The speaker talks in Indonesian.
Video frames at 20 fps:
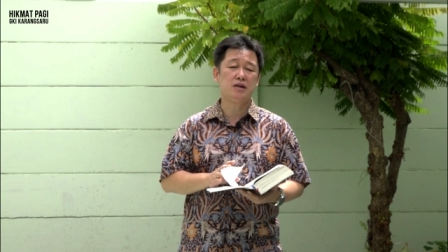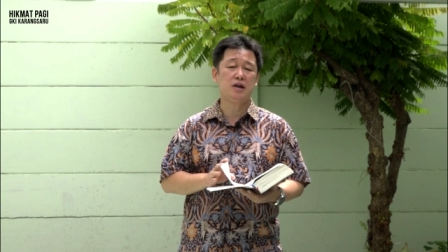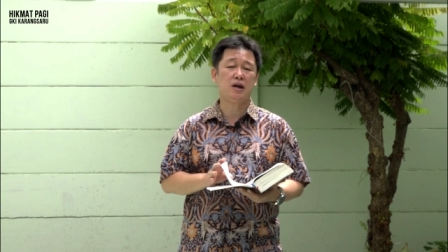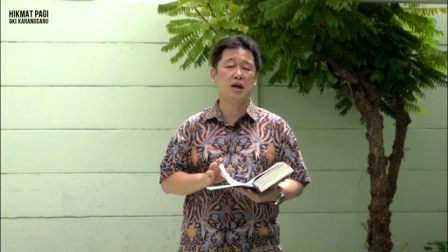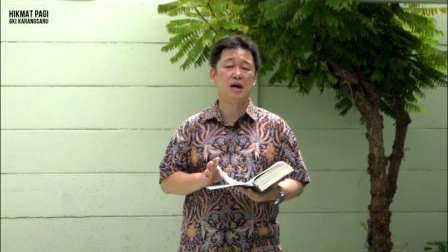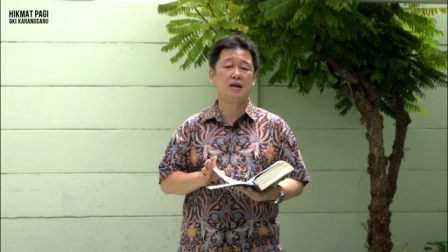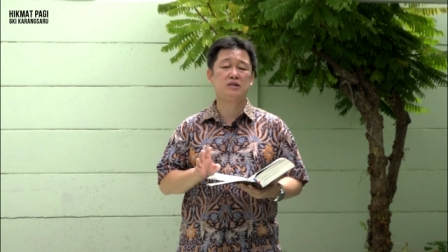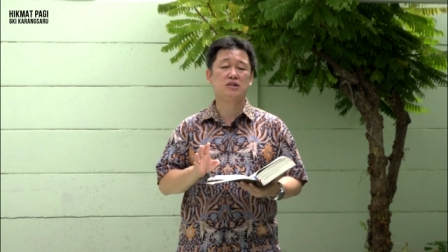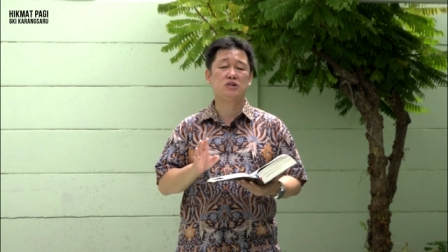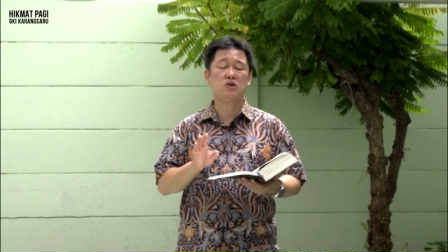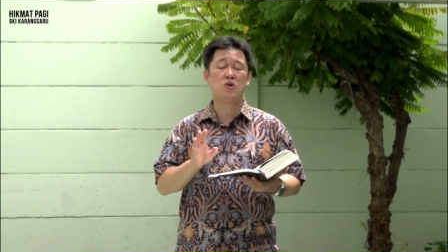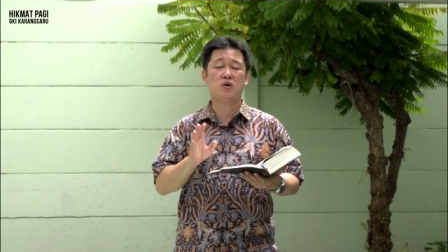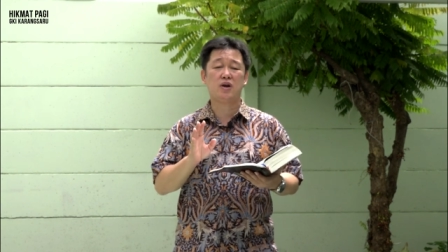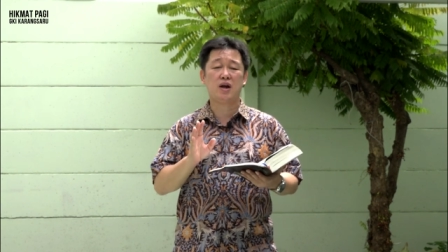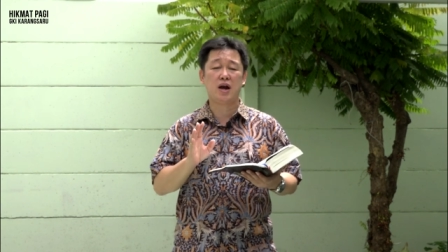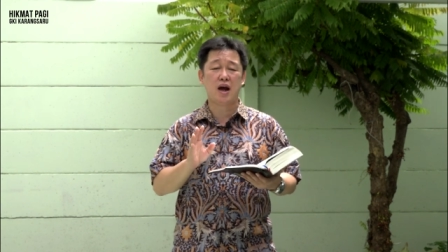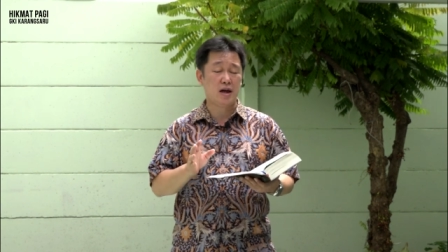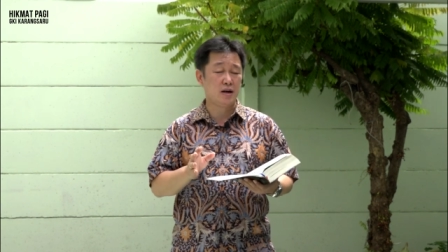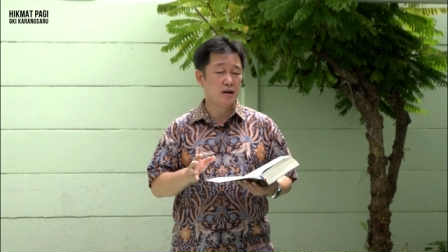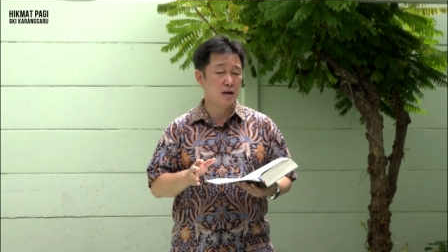dengan
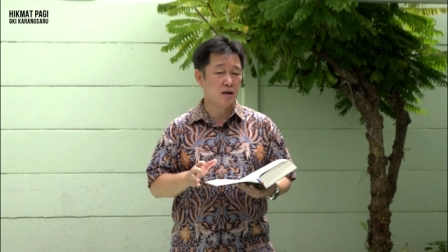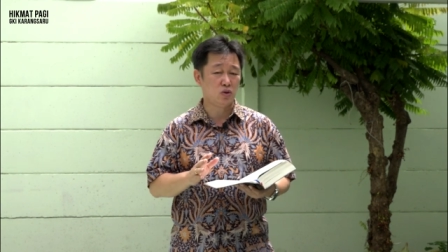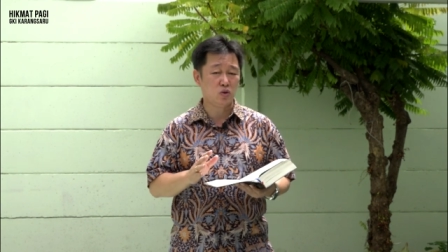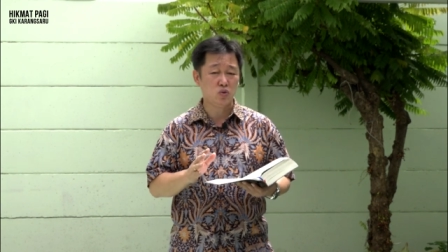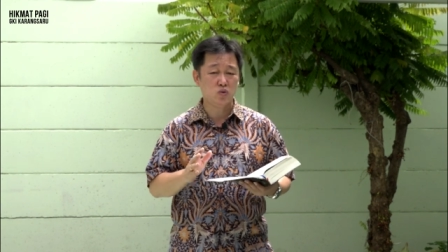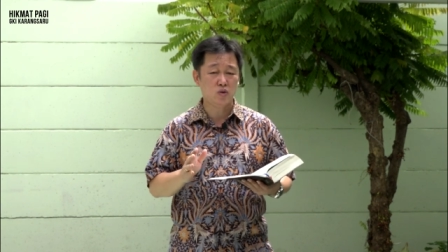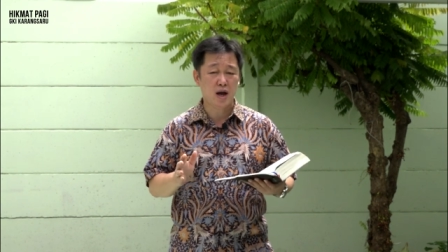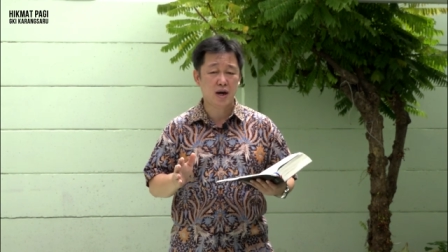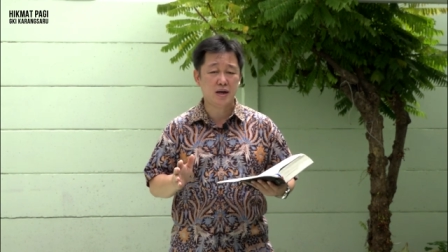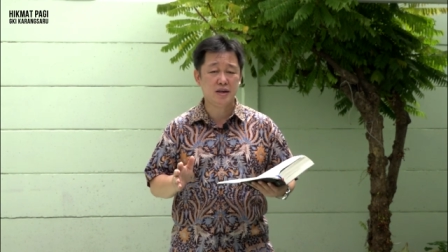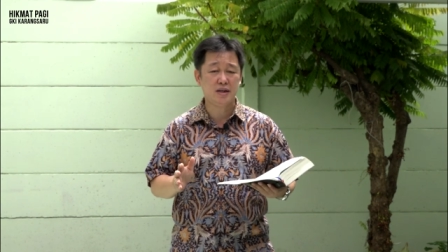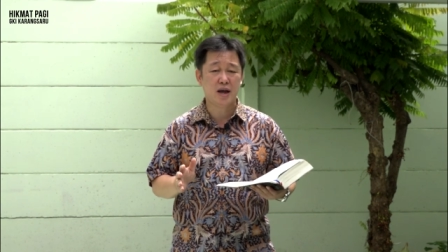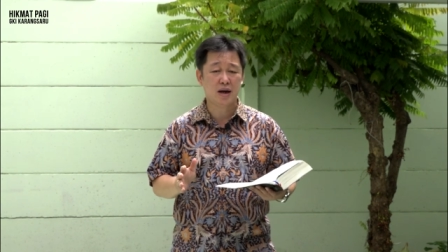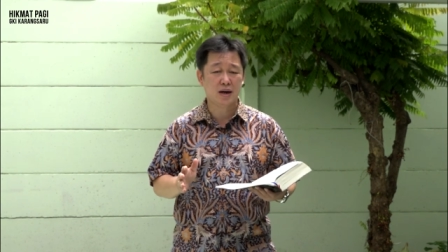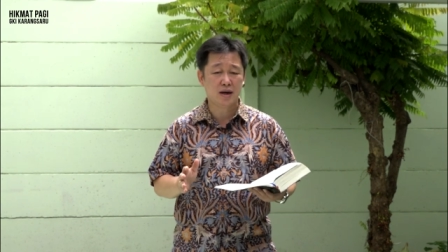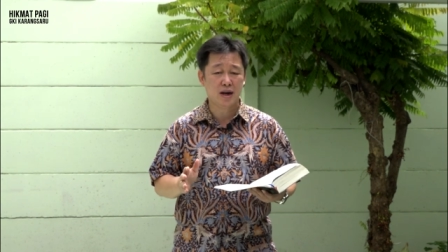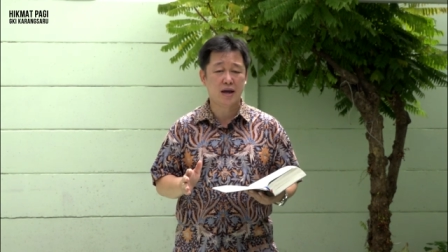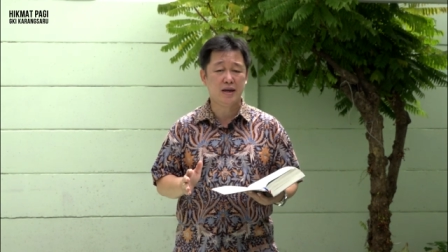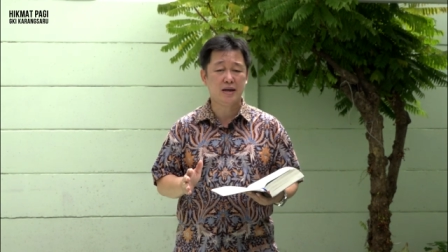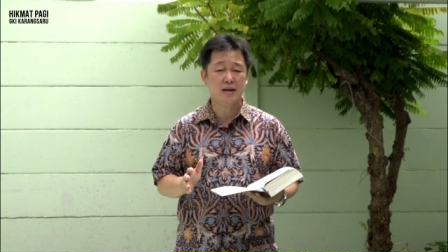seorang anak Tuhan
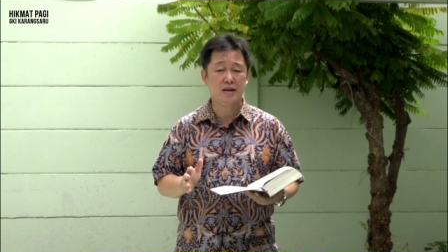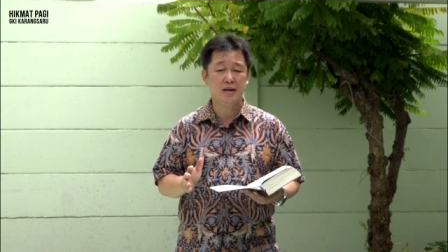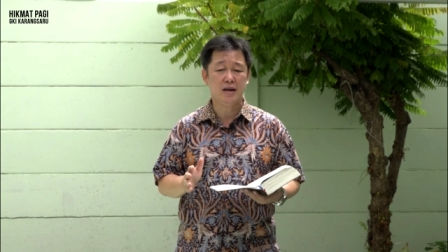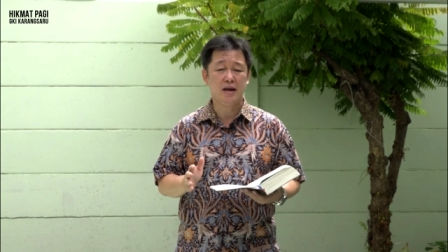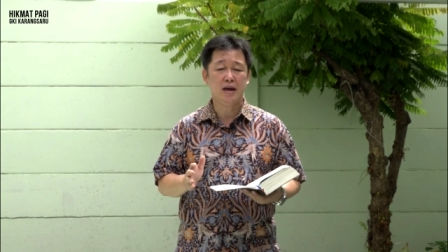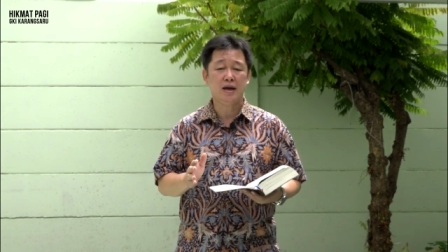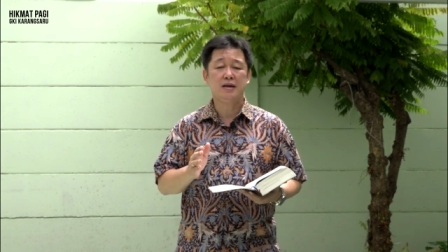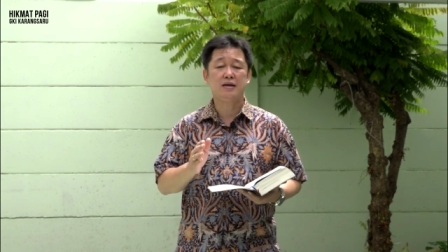yang lain